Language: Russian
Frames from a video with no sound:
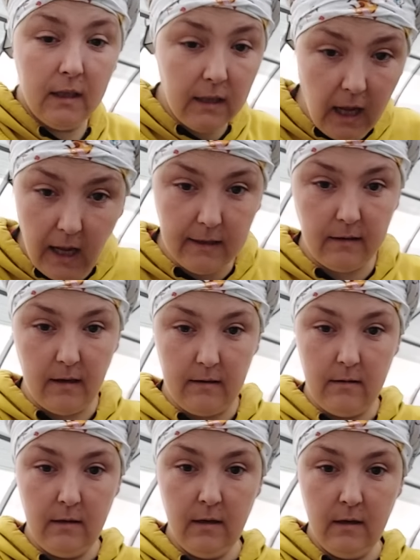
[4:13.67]
Не надо.
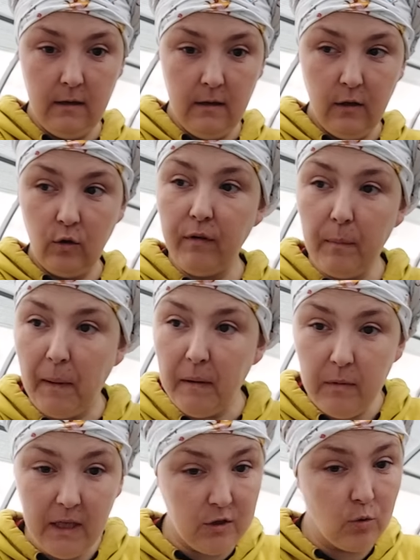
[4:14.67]
Но ну, вы
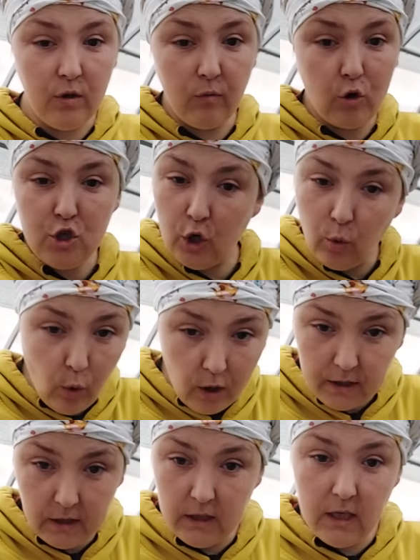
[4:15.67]
поймите, у него же
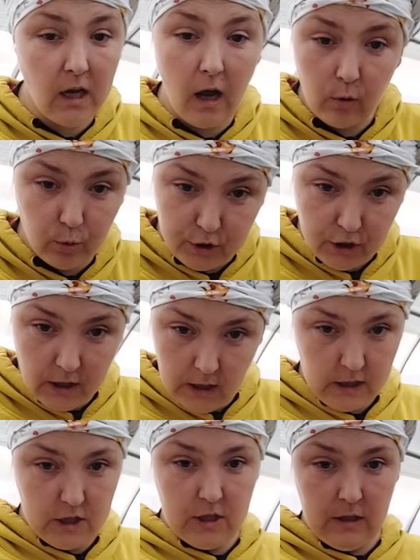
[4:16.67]
корни не как у
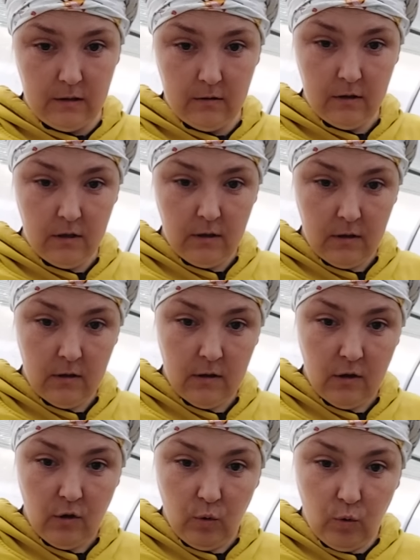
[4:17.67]
черешни.
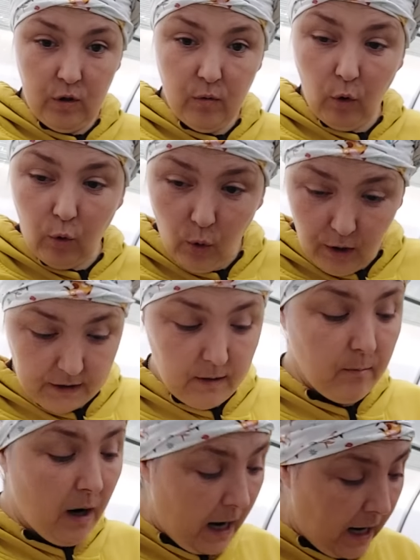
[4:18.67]
У него
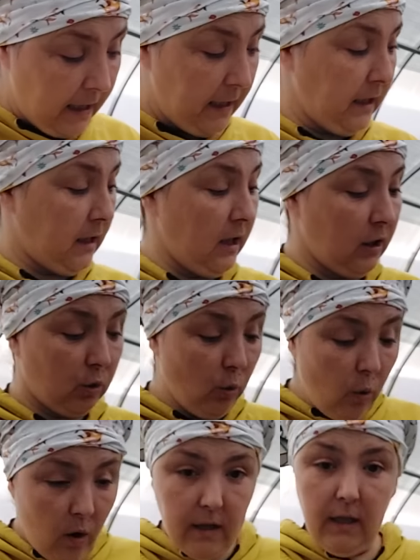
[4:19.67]
корни маленькие,
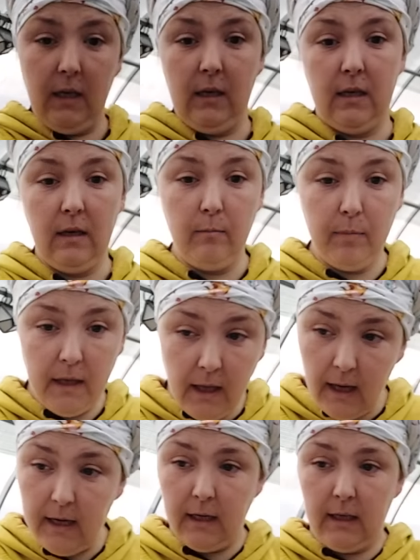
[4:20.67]
тоненькие,
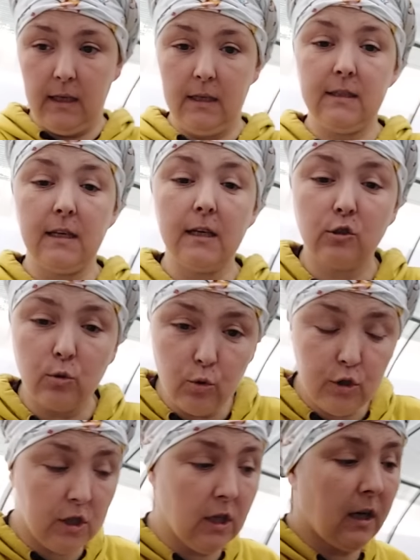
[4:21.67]
беленькие,
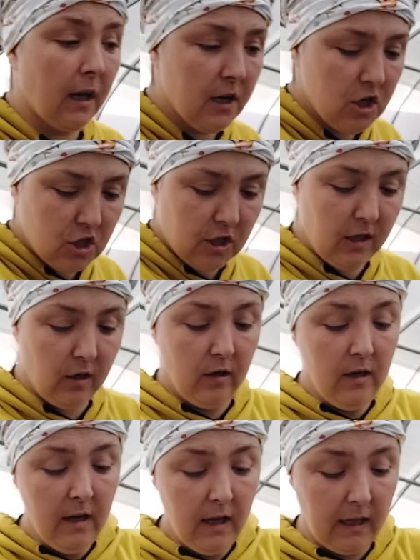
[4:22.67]
сосущие корешки.
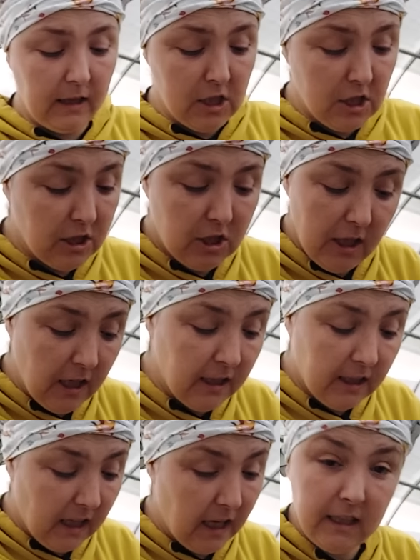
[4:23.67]
Это же
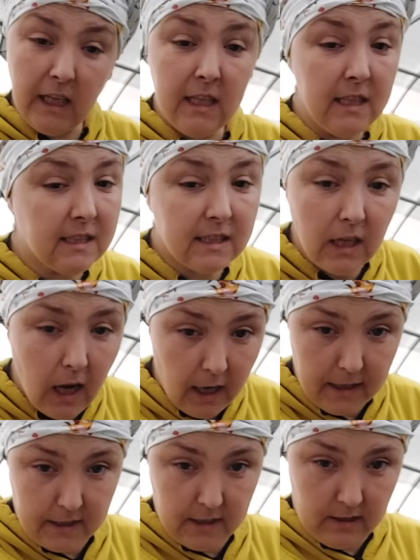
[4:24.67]
черенки, это не
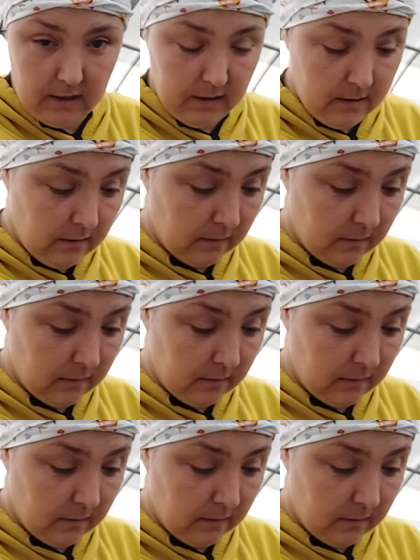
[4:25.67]
стартеры.